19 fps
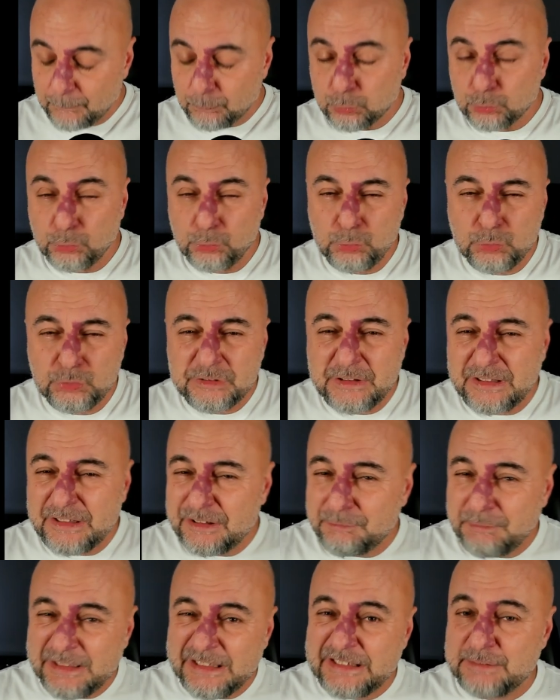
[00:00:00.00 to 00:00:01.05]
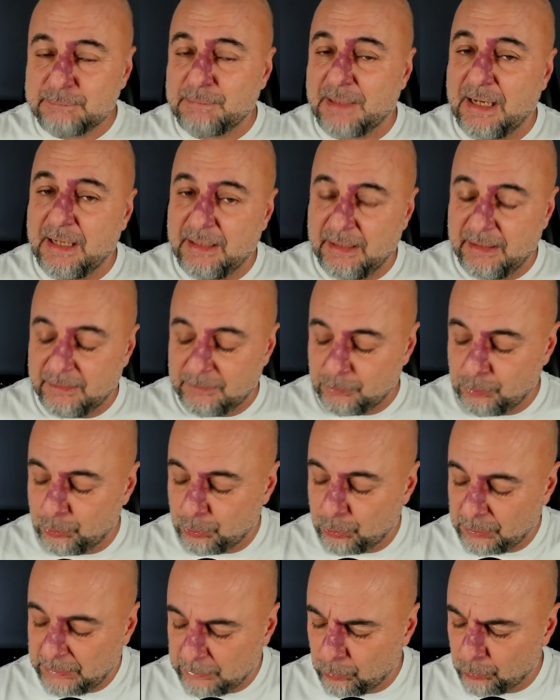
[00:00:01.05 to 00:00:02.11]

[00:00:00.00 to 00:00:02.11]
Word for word: Bunu %20 ihtimalle görüyorlar.